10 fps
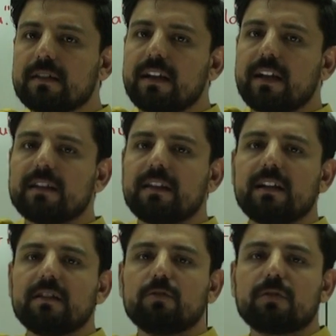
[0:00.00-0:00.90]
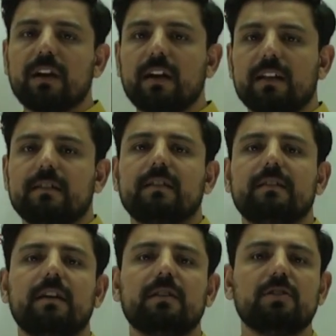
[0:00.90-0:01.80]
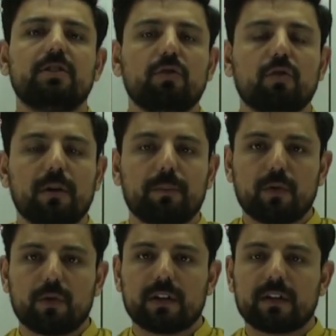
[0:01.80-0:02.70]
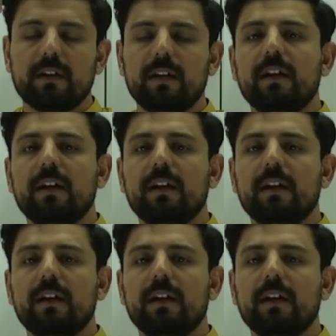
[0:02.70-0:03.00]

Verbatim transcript: करें एंड देन उसका एस के साथ इन तीनों का प्रोडक्ट